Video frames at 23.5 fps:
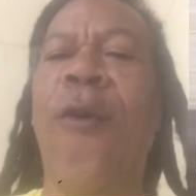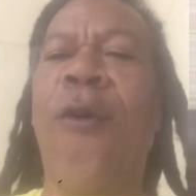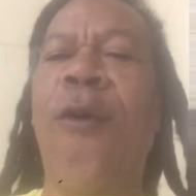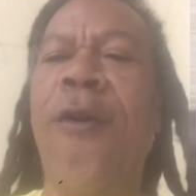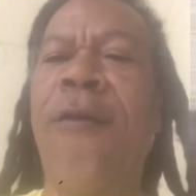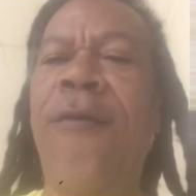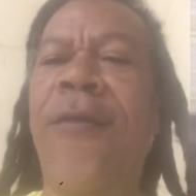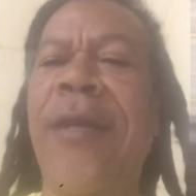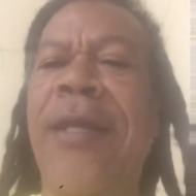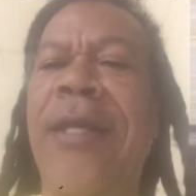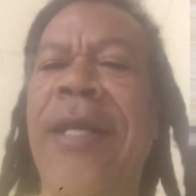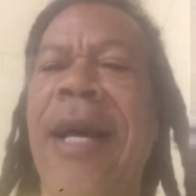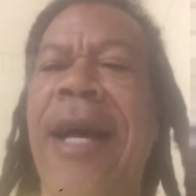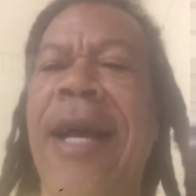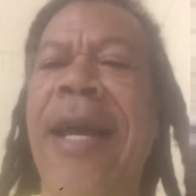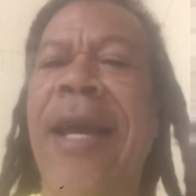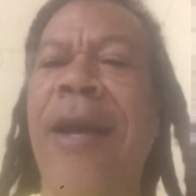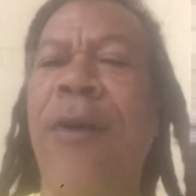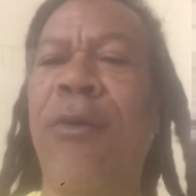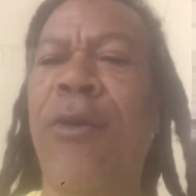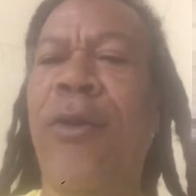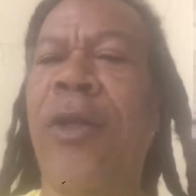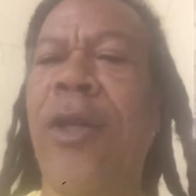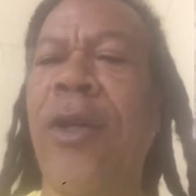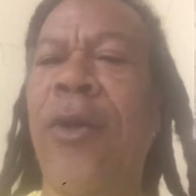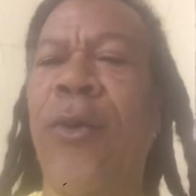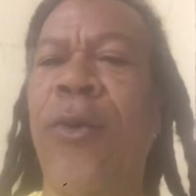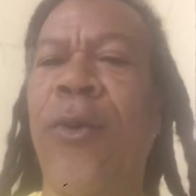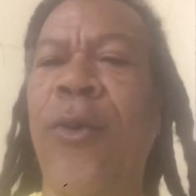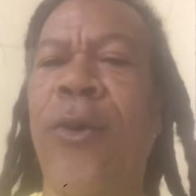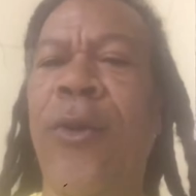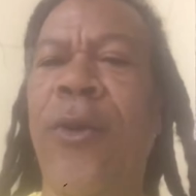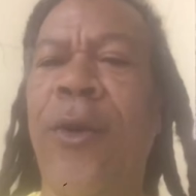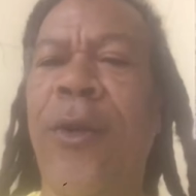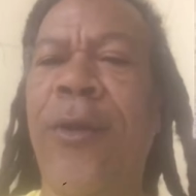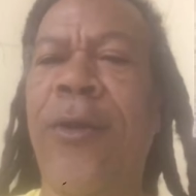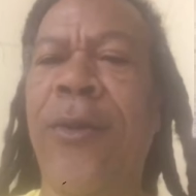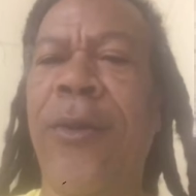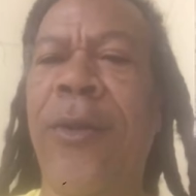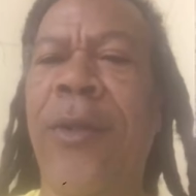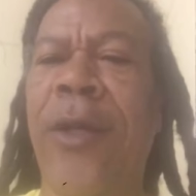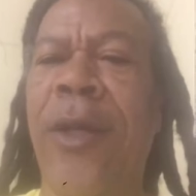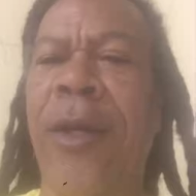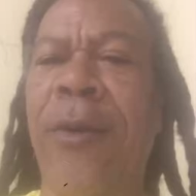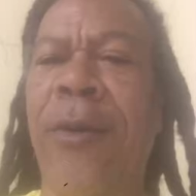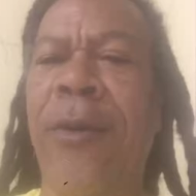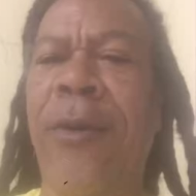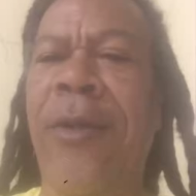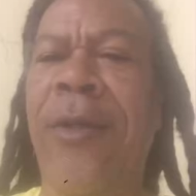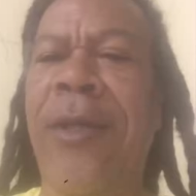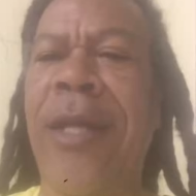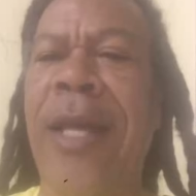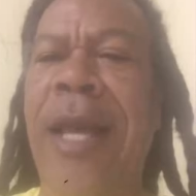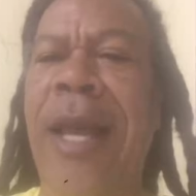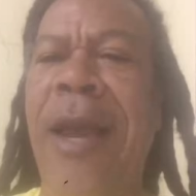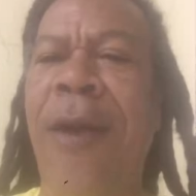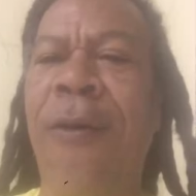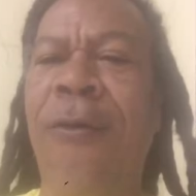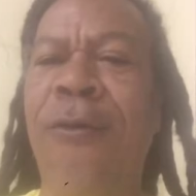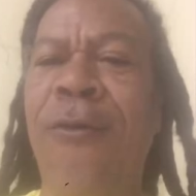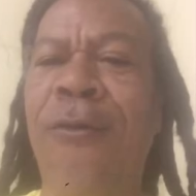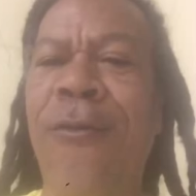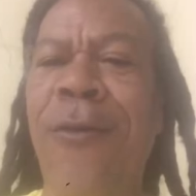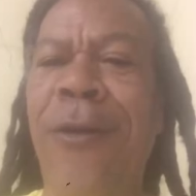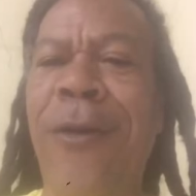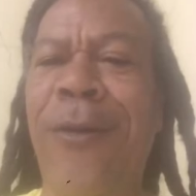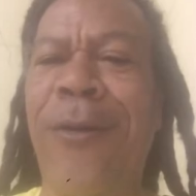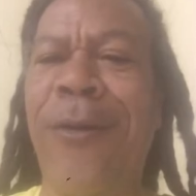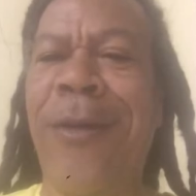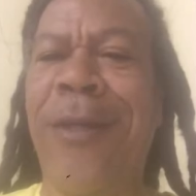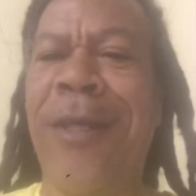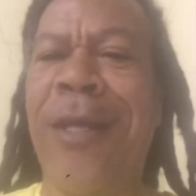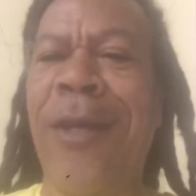Ouve Israel, o Senhor nosso Deus, é o único